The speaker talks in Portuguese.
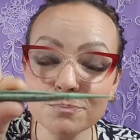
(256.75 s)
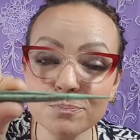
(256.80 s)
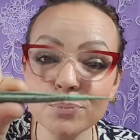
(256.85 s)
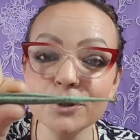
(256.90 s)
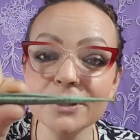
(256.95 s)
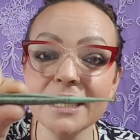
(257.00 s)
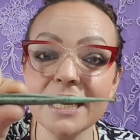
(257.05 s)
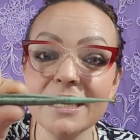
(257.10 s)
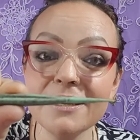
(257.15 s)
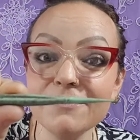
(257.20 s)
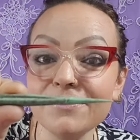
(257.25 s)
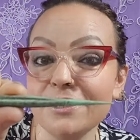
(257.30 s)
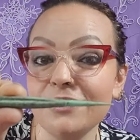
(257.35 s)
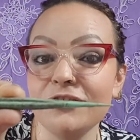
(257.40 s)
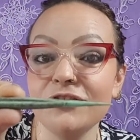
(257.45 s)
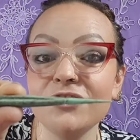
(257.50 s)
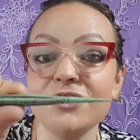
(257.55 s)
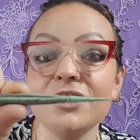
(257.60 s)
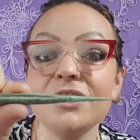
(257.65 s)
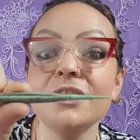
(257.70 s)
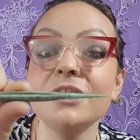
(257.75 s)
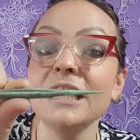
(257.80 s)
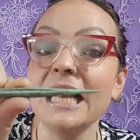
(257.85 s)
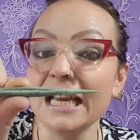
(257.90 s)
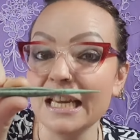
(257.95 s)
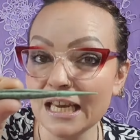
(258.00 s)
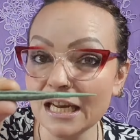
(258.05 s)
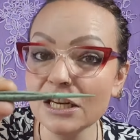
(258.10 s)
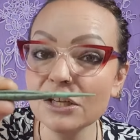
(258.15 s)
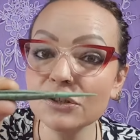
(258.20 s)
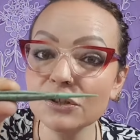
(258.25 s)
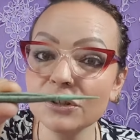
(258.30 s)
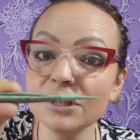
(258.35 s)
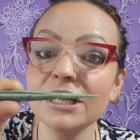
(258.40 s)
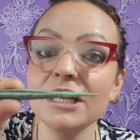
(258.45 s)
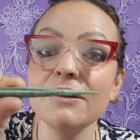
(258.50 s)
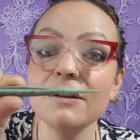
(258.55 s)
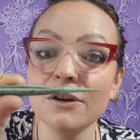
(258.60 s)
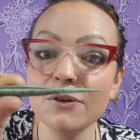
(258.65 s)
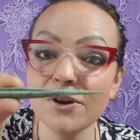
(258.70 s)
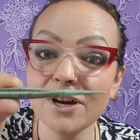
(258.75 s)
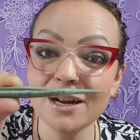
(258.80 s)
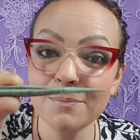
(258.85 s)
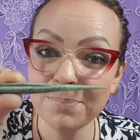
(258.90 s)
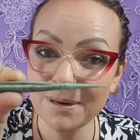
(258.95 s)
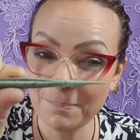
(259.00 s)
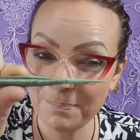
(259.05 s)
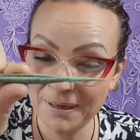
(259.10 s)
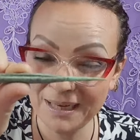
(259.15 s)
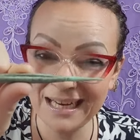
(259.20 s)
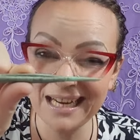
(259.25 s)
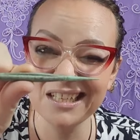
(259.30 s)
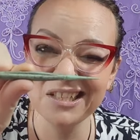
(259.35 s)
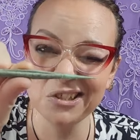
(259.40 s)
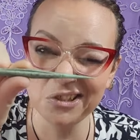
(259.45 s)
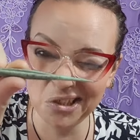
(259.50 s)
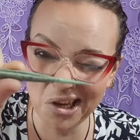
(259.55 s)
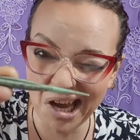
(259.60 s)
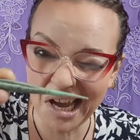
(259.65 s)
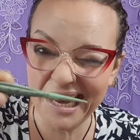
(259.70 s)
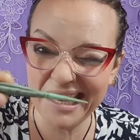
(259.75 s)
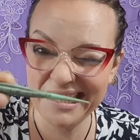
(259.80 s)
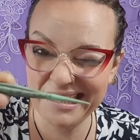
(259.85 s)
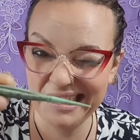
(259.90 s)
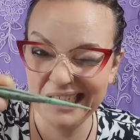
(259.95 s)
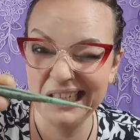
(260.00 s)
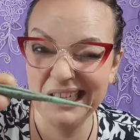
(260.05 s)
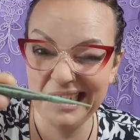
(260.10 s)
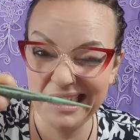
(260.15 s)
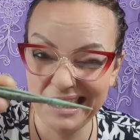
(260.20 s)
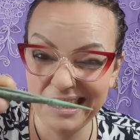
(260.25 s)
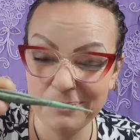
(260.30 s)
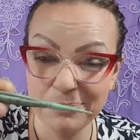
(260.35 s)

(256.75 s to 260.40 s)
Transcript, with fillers: puder investir naquele joguinho agora para pegar só essa aqui,